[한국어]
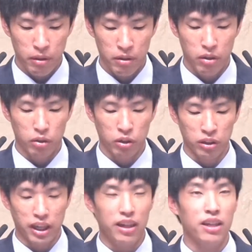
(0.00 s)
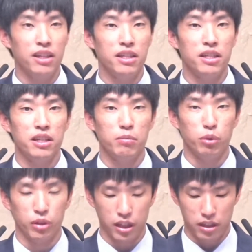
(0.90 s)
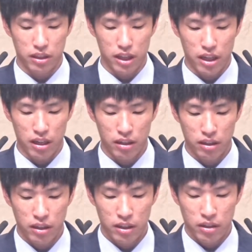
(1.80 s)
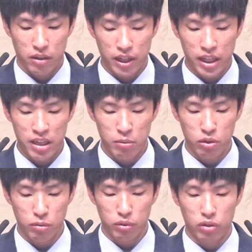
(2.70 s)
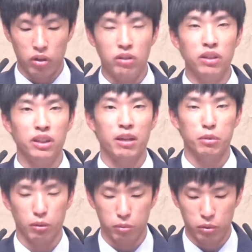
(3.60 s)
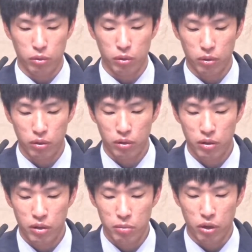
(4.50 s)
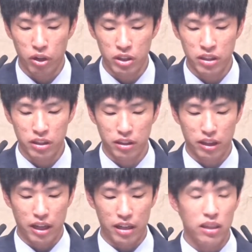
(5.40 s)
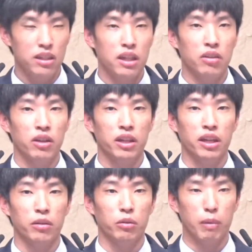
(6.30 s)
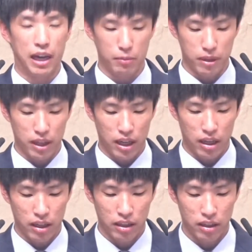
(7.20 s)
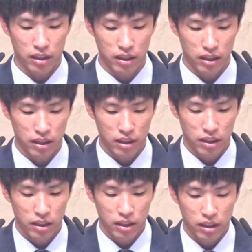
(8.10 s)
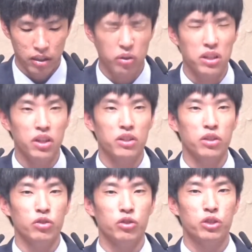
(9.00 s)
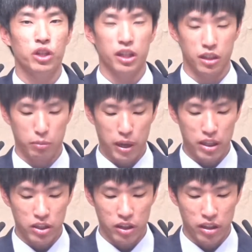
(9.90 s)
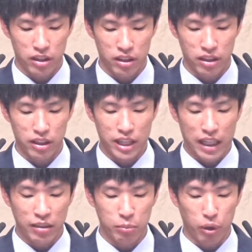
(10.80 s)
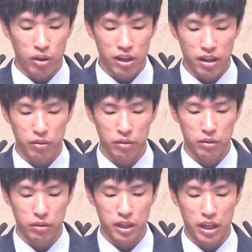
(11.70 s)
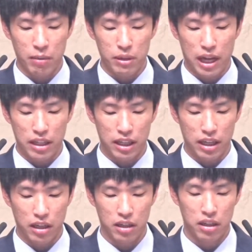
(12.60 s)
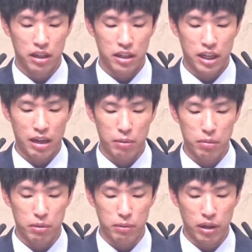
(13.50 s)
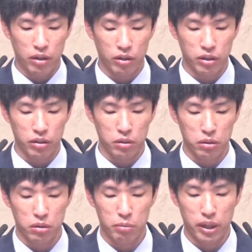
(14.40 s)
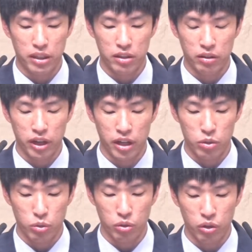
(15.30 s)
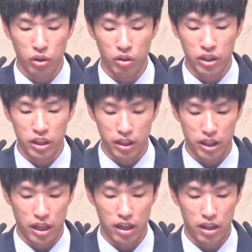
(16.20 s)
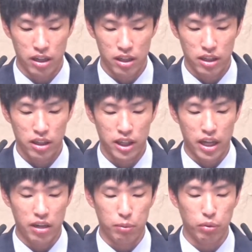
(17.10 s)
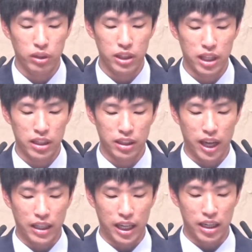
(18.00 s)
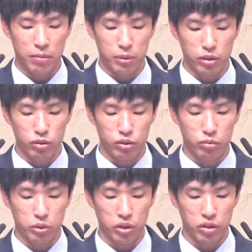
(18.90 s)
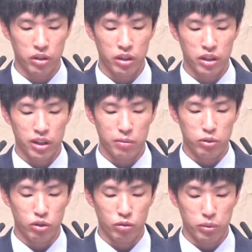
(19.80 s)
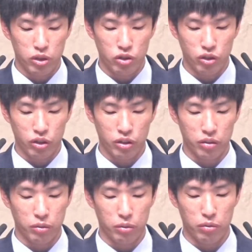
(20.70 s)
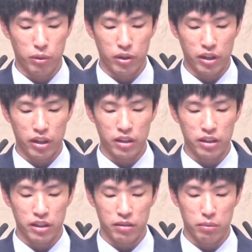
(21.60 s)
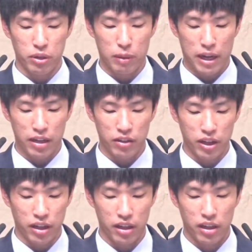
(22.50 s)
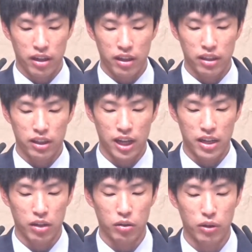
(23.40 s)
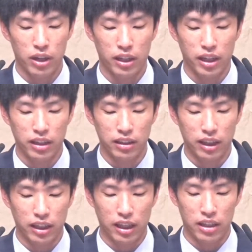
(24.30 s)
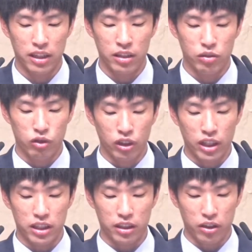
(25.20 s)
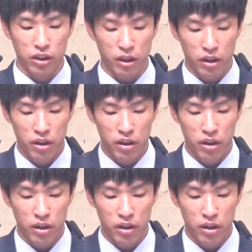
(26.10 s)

어떤 계기인지는 모르겠으나 하나님으로부터 응답이 없고 버려진 듯한 상황이라고 말합니다. 그리고 이어서 6절에서 8절에는 나는 벌레요 사람이 아니라 사람의 비방거리요 백성의 조롱거리니이다. 나를 보는 자는 다 나를 비웃으며 입술을 삐죽거리고 머리를 흔들며 말하되 그가 여호와께 의탁하니 구원하실 걸